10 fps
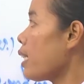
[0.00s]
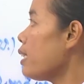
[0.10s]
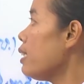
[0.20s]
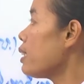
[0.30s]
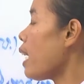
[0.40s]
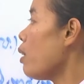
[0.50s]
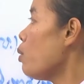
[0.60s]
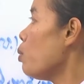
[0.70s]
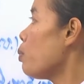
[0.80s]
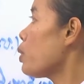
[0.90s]
cứ sạ
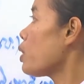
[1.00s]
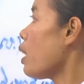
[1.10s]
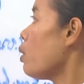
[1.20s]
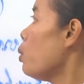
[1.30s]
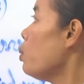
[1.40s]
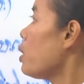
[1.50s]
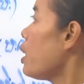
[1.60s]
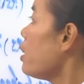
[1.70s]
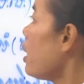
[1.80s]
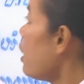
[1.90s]
ủ pro sạ ủ nơi
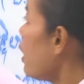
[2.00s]
chết